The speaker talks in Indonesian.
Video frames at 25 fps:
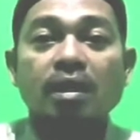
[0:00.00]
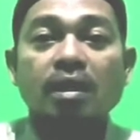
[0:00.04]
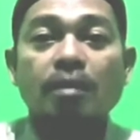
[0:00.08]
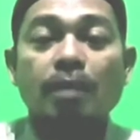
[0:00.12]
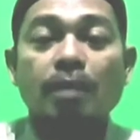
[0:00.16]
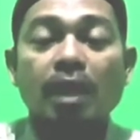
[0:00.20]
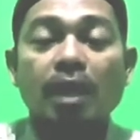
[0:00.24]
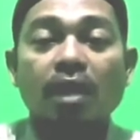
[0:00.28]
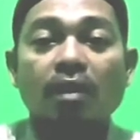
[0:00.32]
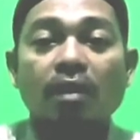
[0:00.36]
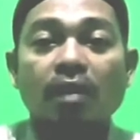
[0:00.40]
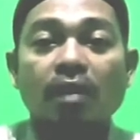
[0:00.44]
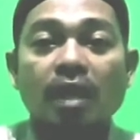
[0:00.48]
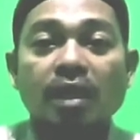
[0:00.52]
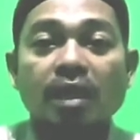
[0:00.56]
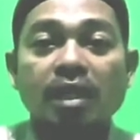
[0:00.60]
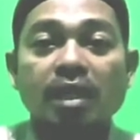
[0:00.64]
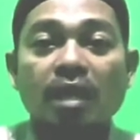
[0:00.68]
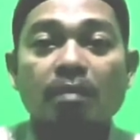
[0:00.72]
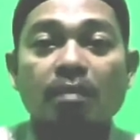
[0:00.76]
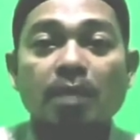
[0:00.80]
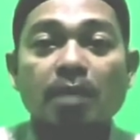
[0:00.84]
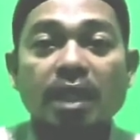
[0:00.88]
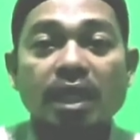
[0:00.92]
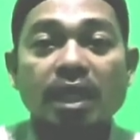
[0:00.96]
kepada orang
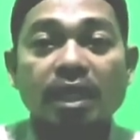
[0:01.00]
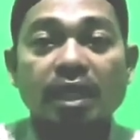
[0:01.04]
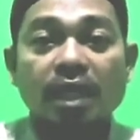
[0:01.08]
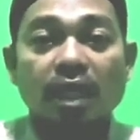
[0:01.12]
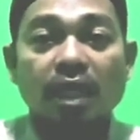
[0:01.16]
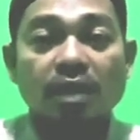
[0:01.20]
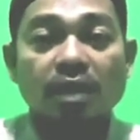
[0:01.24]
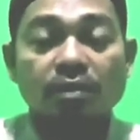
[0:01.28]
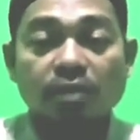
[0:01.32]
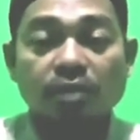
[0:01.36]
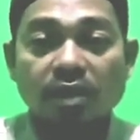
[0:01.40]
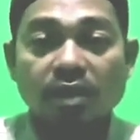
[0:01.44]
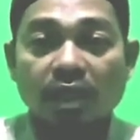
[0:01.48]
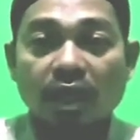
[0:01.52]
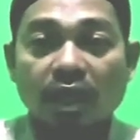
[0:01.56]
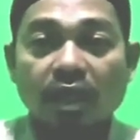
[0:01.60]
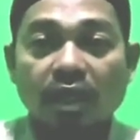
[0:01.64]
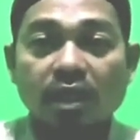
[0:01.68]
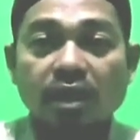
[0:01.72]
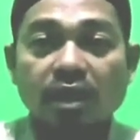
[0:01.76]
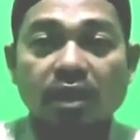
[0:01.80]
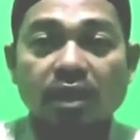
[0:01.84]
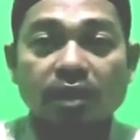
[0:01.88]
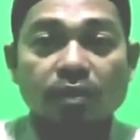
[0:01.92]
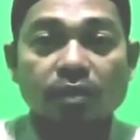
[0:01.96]
yang meninggal dunia.
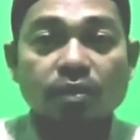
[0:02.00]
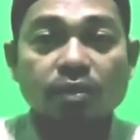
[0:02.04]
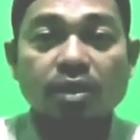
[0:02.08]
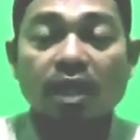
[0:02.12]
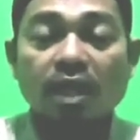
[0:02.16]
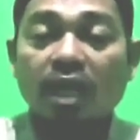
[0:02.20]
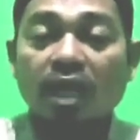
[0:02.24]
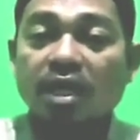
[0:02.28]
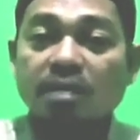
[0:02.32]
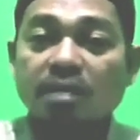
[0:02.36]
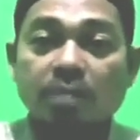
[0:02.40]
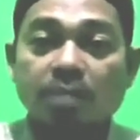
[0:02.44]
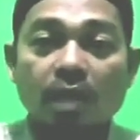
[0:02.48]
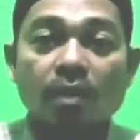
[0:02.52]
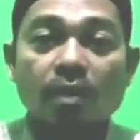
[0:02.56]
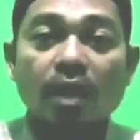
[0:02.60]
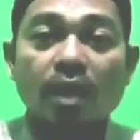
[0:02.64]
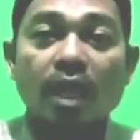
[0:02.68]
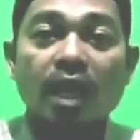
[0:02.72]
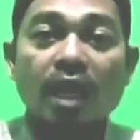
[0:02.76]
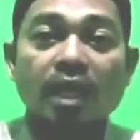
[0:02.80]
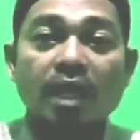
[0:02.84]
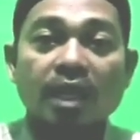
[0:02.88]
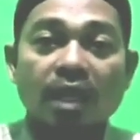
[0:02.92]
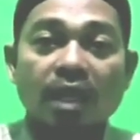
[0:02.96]
Itu jangan
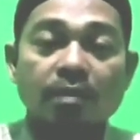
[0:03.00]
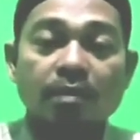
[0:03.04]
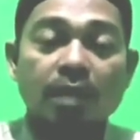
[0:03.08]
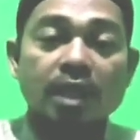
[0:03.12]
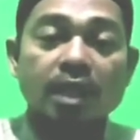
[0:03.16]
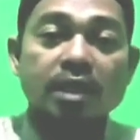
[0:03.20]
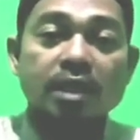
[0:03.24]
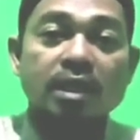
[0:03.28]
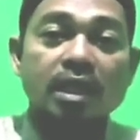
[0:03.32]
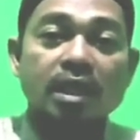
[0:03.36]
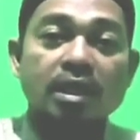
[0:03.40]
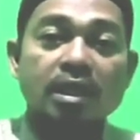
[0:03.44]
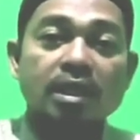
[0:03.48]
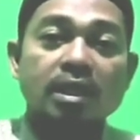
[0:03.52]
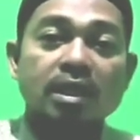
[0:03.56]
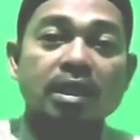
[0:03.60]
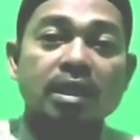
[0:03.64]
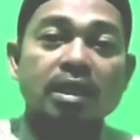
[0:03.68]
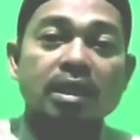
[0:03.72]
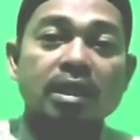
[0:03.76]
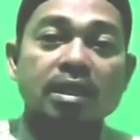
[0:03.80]
dibawa anak balita ini.